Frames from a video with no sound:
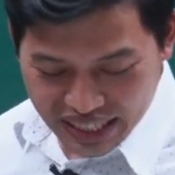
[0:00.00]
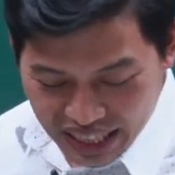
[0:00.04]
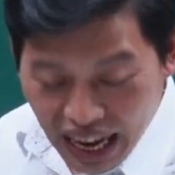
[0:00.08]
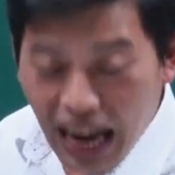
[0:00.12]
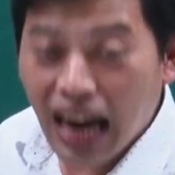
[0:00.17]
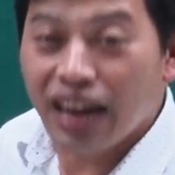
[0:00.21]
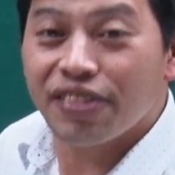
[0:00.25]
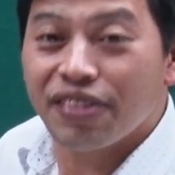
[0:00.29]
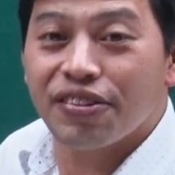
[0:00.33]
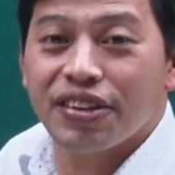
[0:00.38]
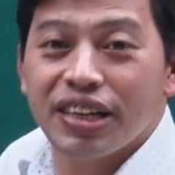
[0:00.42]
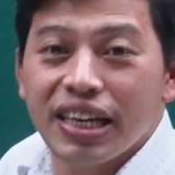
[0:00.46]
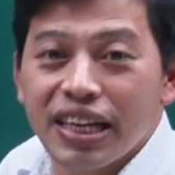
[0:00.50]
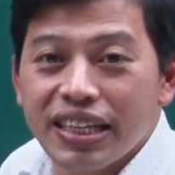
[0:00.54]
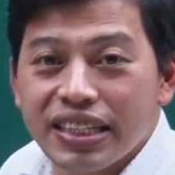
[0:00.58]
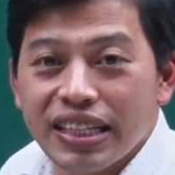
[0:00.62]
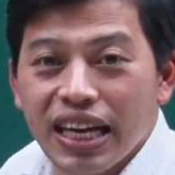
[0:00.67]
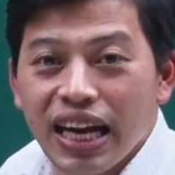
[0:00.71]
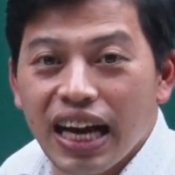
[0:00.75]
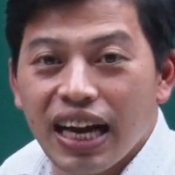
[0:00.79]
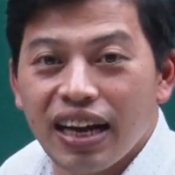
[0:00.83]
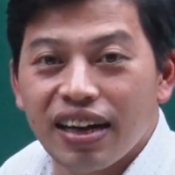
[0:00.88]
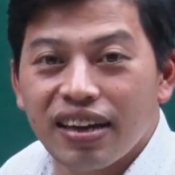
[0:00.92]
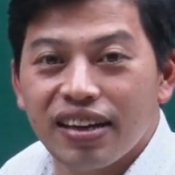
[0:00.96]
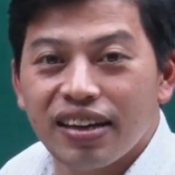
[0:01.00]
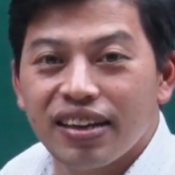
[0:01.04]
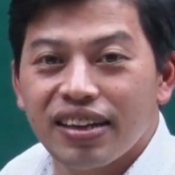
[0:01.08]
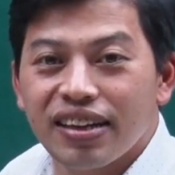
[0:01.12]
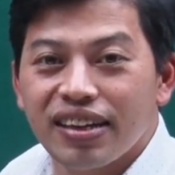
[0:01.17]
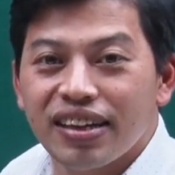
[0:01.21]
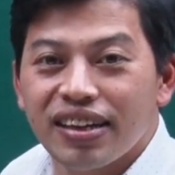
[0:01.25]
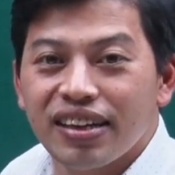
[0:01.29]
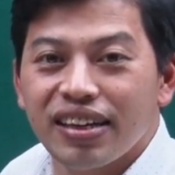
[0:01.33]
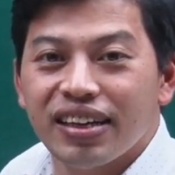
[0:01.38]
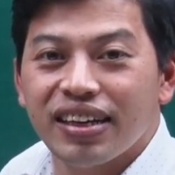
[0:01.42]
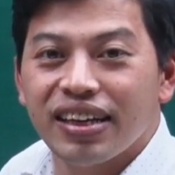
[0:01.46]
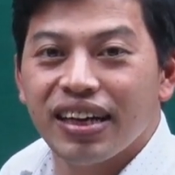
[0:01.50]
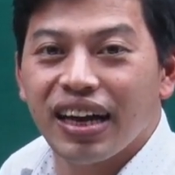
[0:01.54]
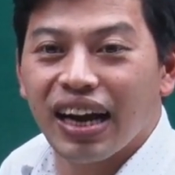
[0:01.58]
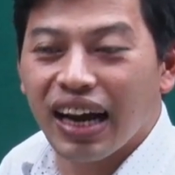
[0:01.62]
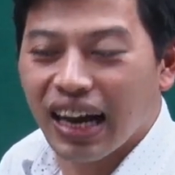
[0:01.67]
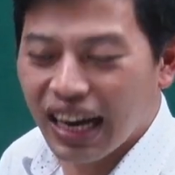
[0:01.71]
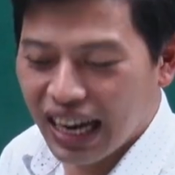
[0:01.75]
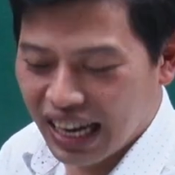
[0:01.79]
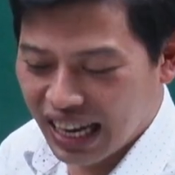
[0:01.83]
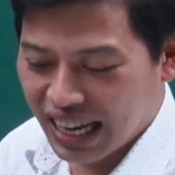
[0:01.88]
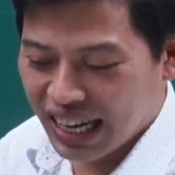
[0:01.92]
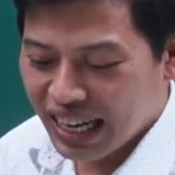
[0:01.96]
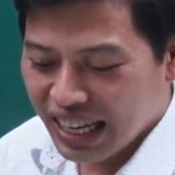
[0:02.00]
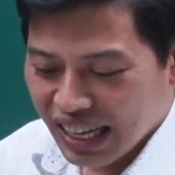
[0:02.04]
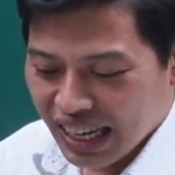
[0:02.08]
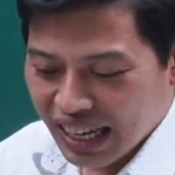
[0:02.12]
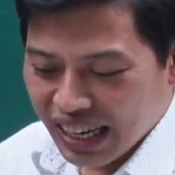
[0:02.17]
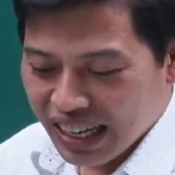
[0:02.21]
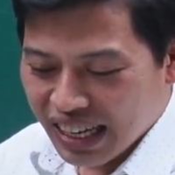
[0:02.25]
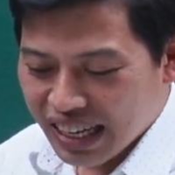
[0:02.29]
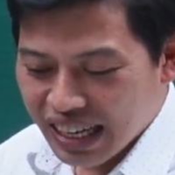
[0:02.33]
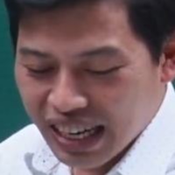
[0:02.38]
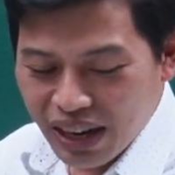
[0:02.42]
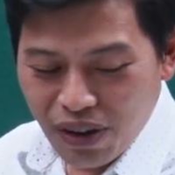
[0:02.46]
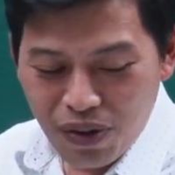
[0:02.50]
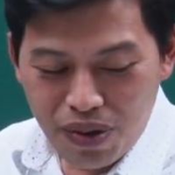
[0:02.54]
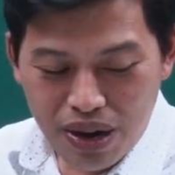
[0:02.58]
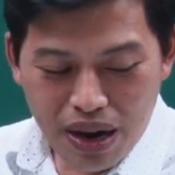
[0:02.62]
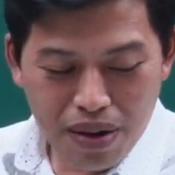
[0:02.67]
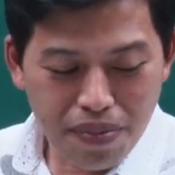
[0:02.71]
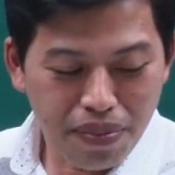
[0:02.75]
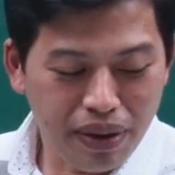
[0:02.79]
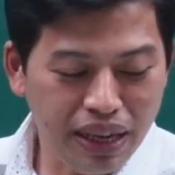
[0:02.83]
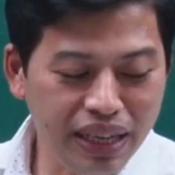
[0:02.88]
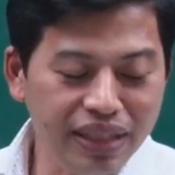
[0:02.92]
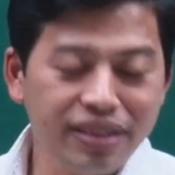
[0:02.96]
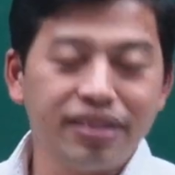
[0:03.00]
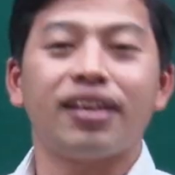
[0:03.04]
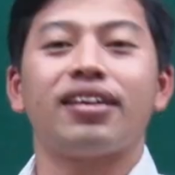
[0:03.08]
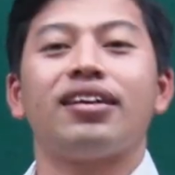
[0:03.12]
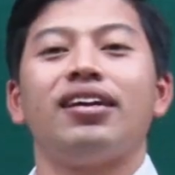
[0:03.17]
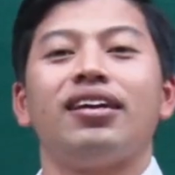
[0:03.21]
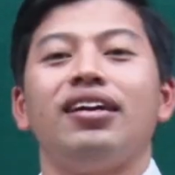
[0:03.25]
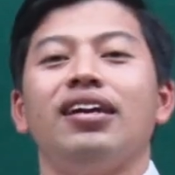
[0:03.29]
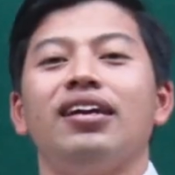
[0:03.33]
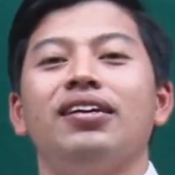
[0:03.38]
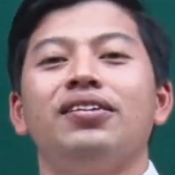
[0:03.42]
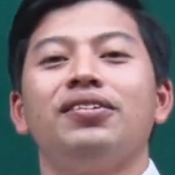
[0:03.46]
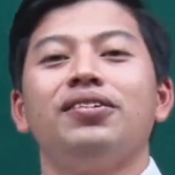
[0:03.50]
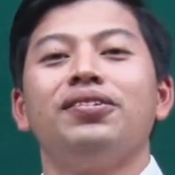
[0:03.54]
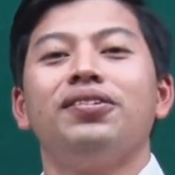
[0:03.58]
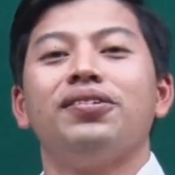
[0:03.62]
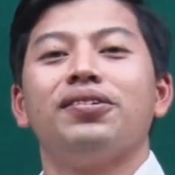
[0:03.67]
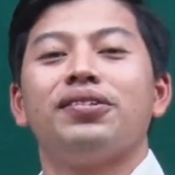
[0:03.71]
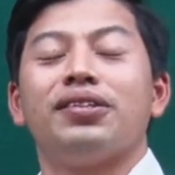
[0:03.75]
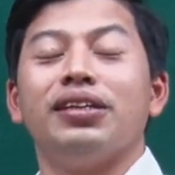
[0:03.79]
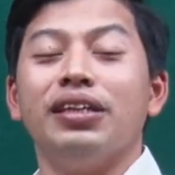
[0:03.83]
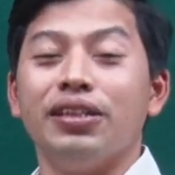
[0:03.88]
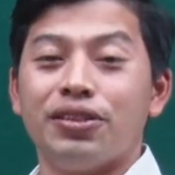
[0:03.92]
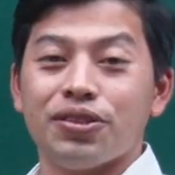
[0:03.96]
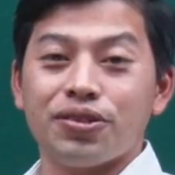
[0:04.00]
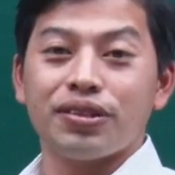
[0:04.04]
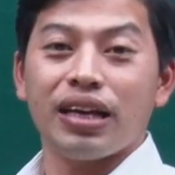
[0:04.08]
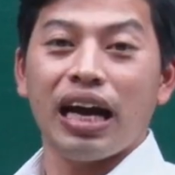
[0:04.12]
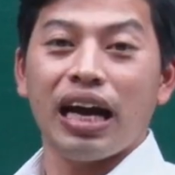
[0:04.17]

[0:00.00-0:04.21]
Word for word: Ai phát hiện ra? À, nếu ngẫm nghĩ thật lâu thì chúng